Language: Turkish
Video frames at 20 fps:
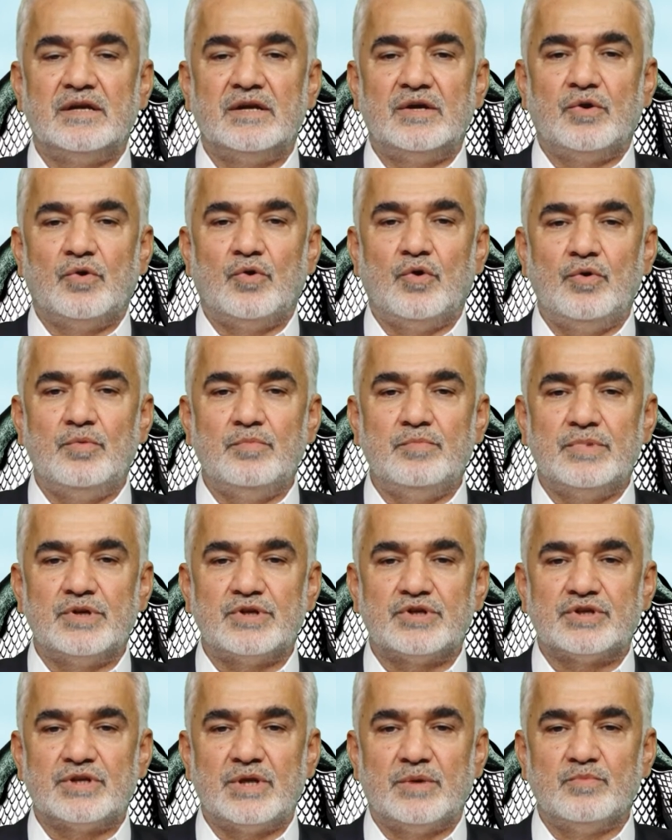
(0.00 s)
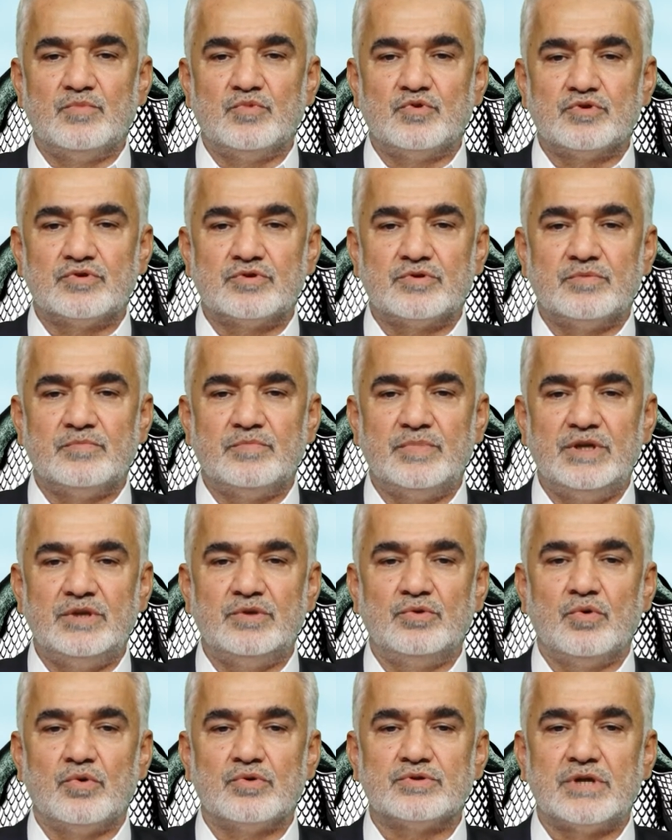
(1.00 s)
15 Temmuz
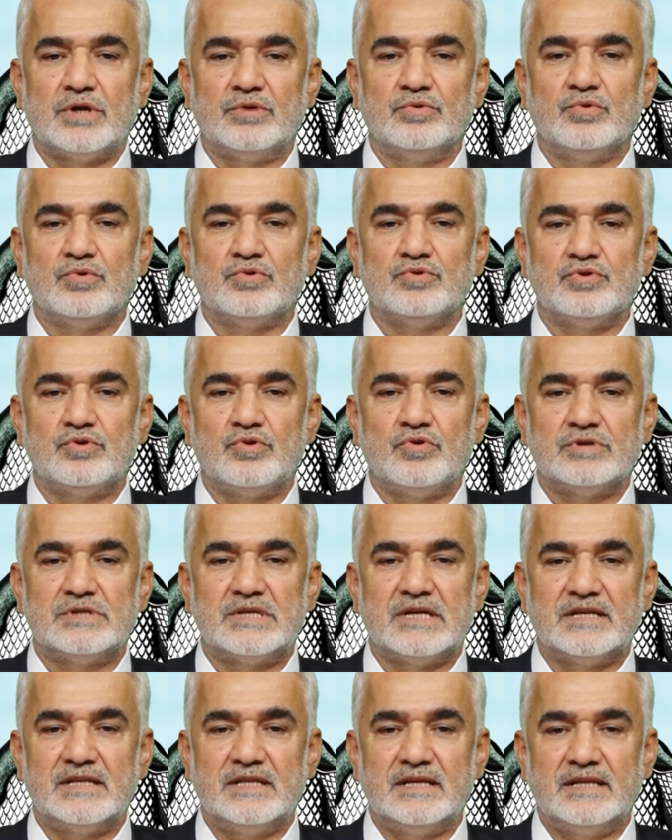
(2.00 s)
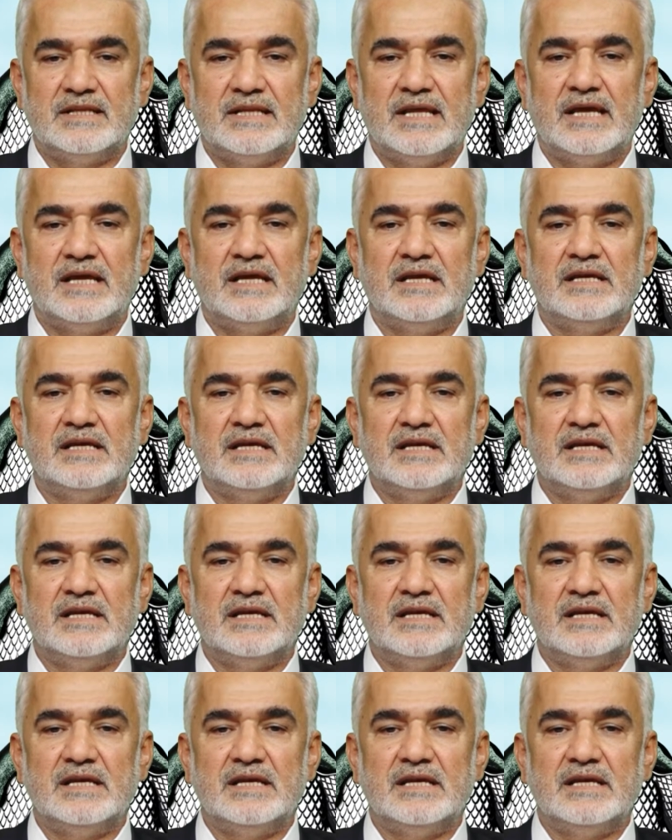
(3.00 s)
1099'u gösterdiğinde